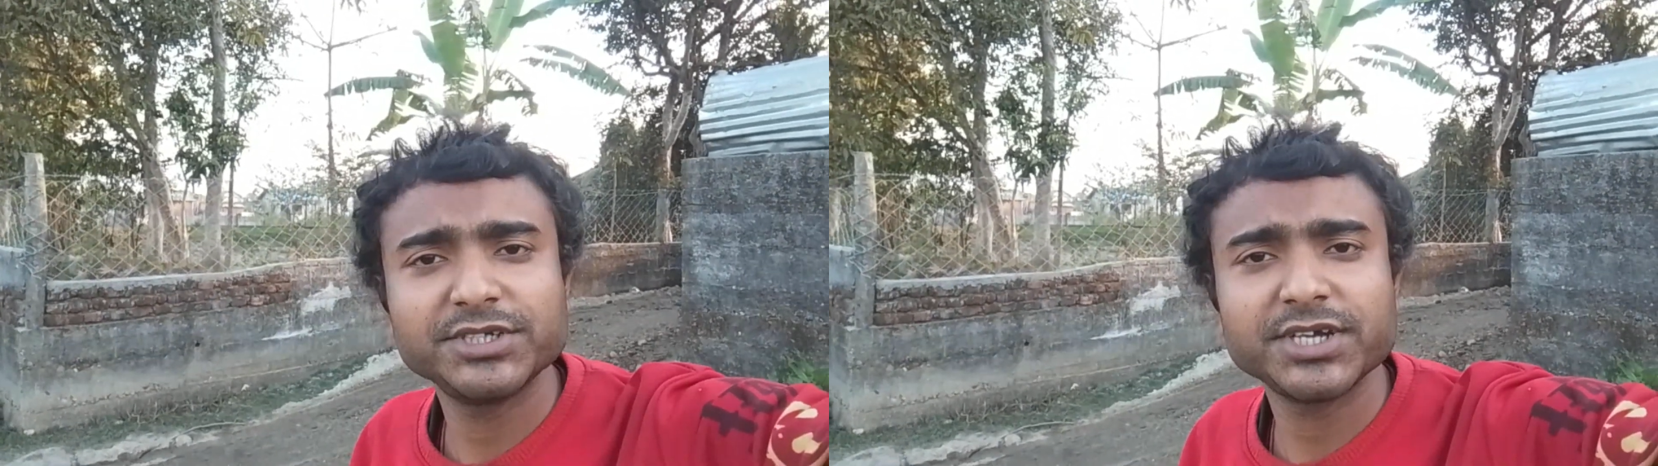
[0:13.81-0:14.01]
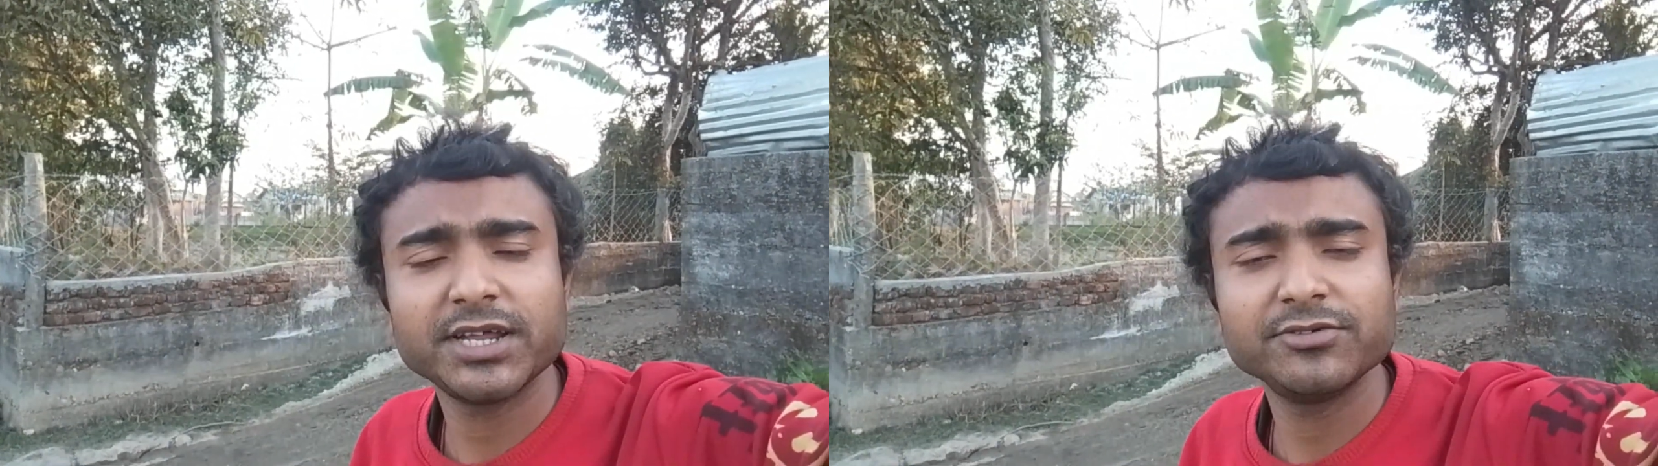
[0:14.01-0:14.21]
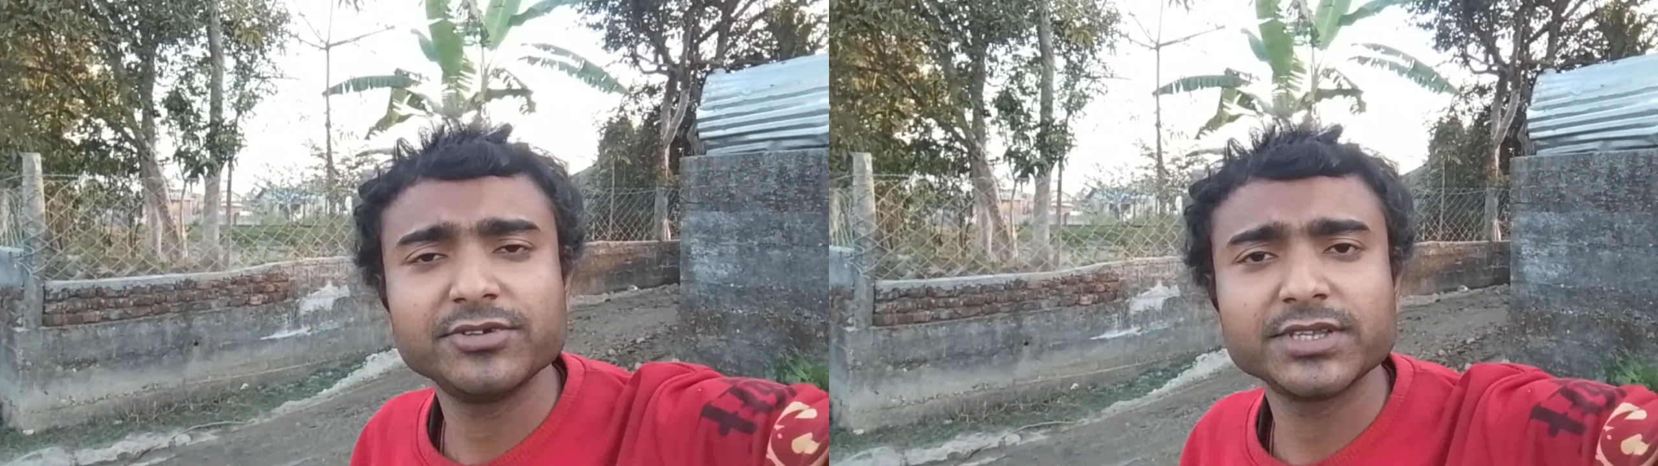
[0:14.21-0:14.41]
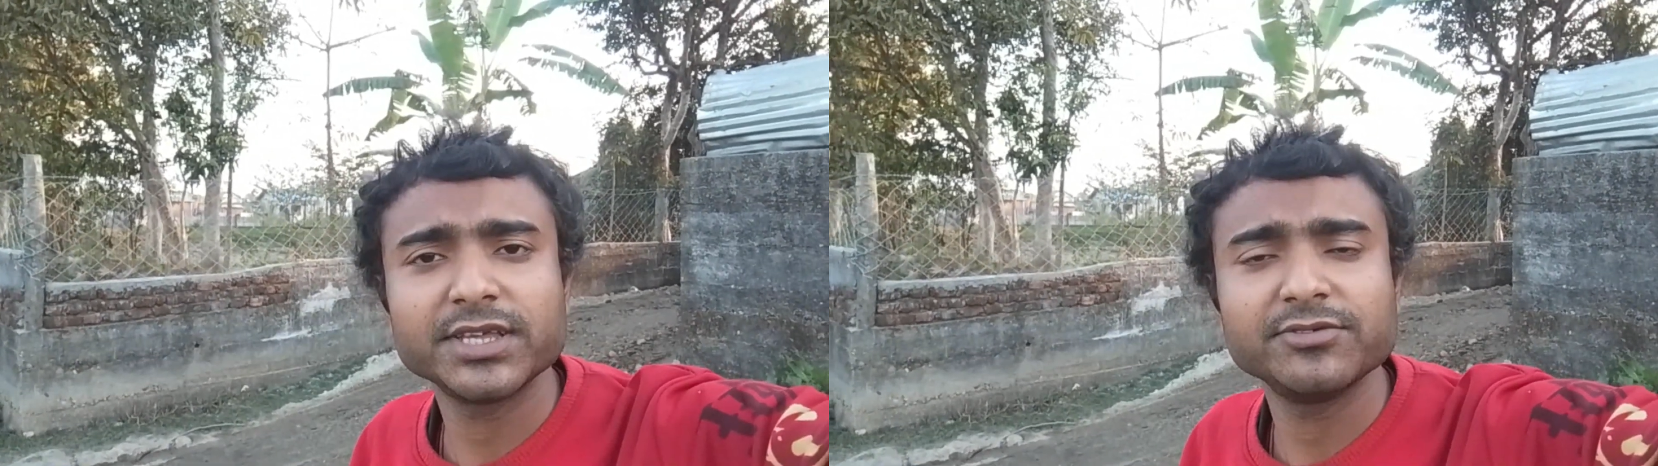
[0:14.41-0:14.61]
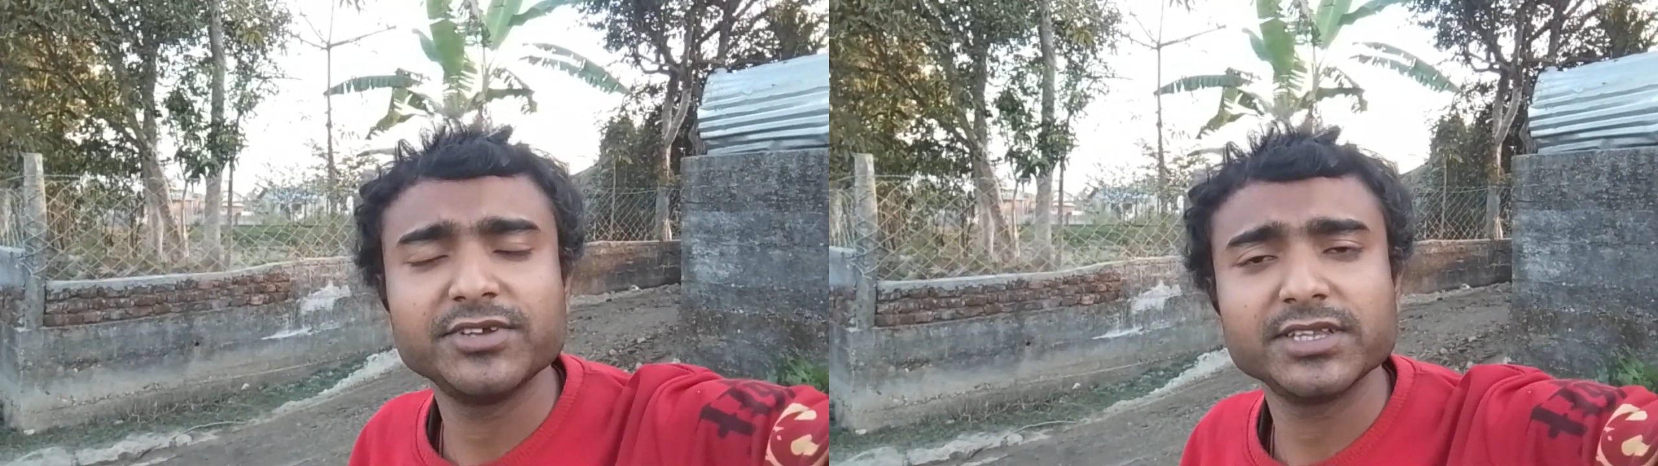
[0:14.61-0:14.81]
परेशान हो
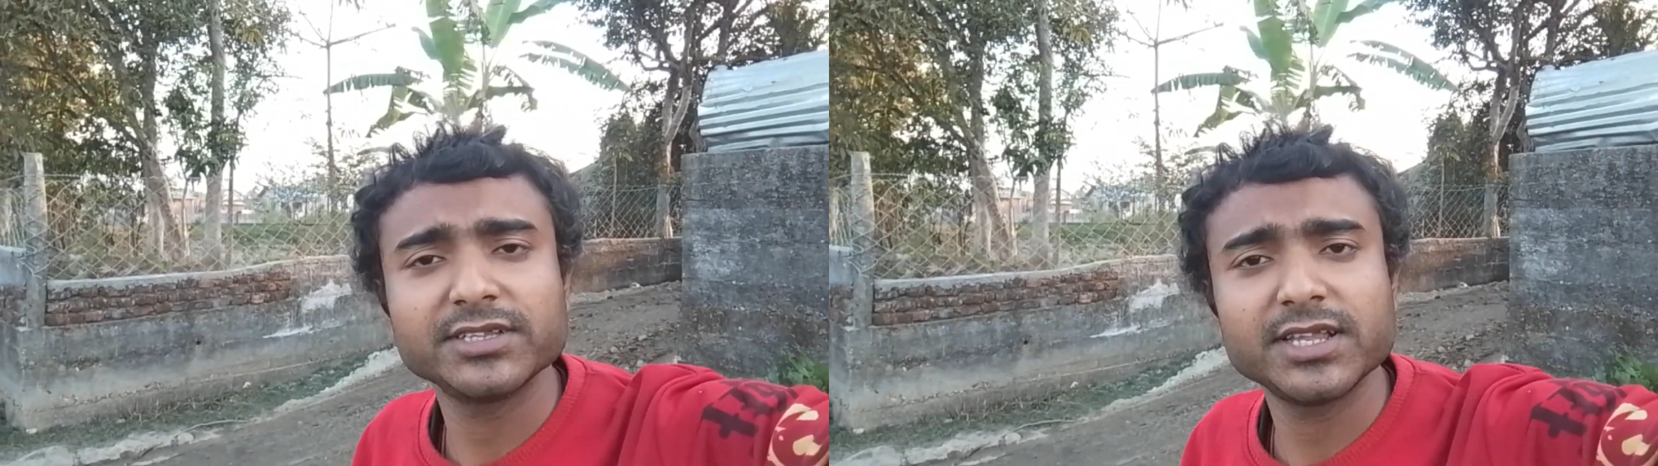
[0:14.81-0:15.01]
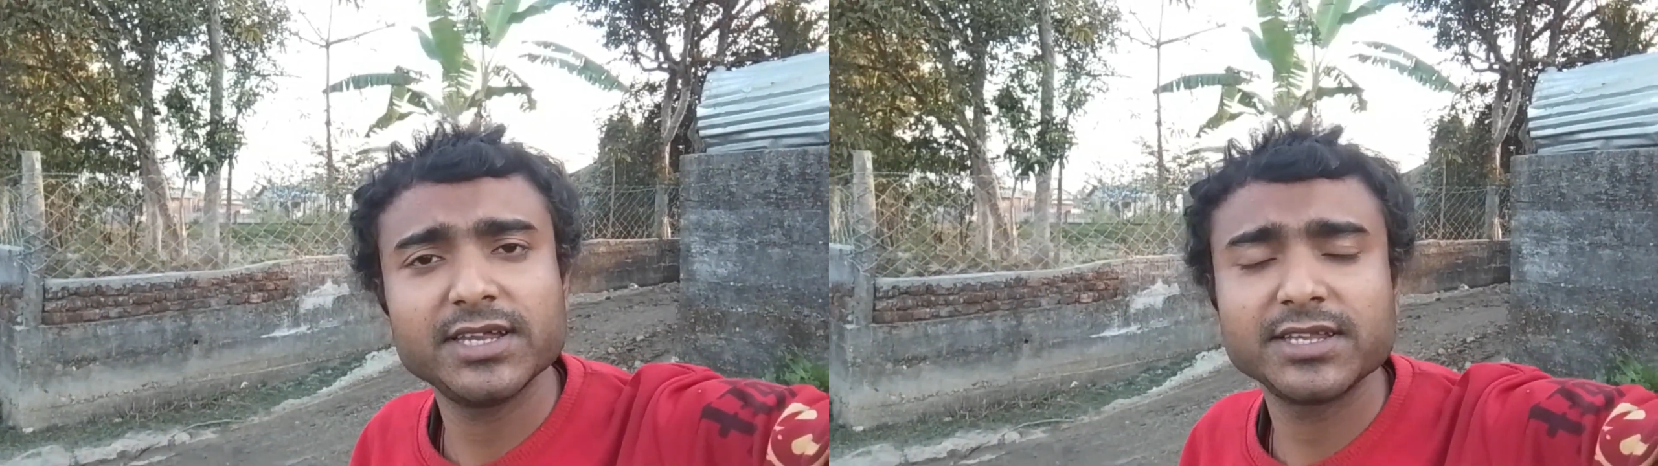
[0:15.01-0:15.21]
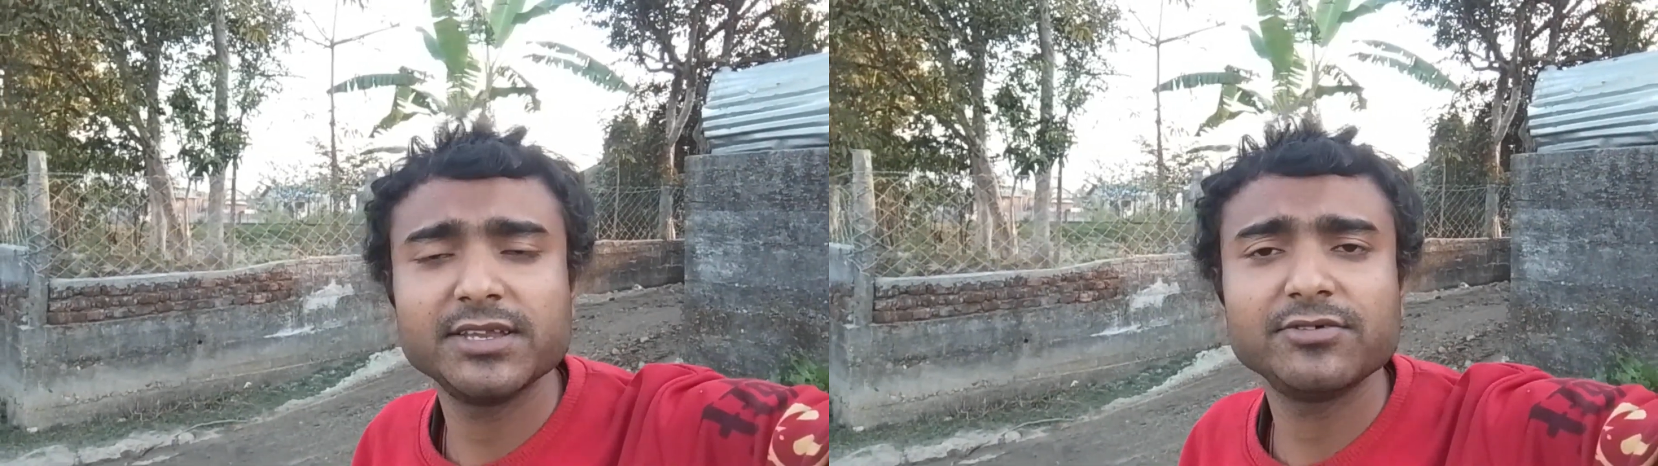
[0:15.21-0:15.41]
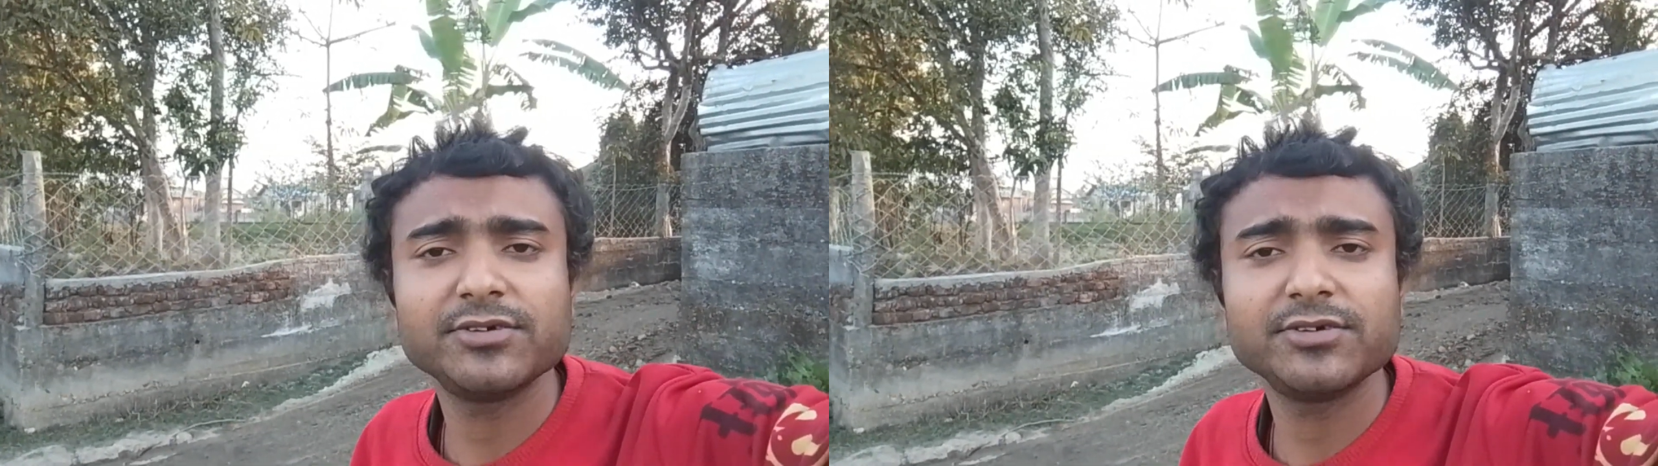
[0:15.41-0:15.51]
जाते हो ज़्यादातर लड़की